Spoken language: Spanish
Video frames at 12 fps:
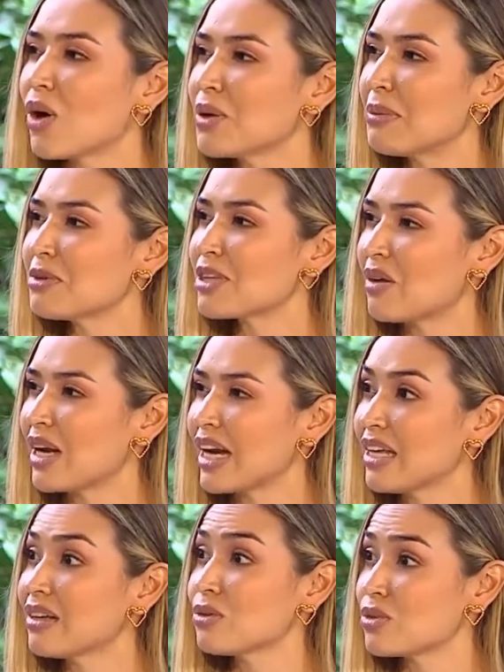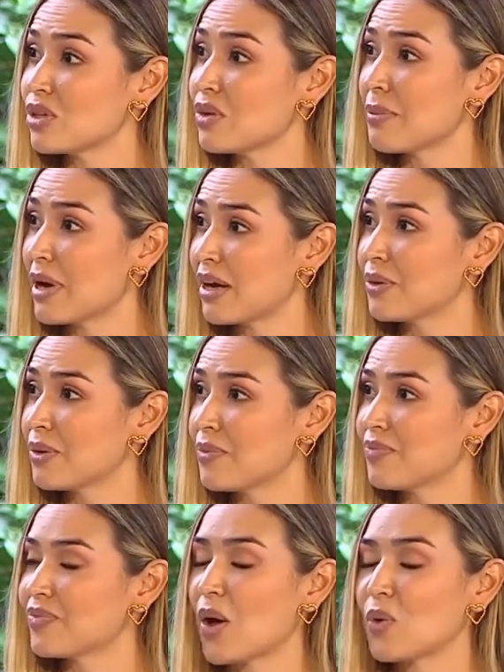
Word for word: Hoy vamos a hablar inclusive, Manu,